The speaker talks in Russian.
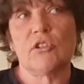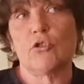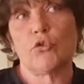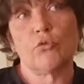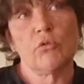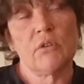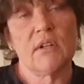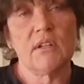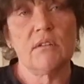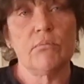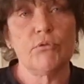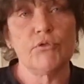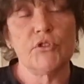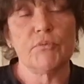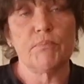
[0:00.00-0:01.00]
так что надо
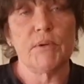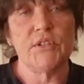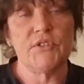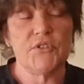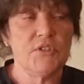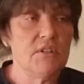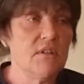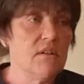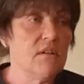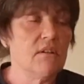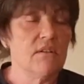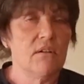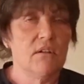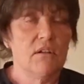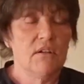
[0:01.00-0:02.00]
будет пойти
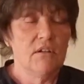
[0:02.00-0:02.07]
или,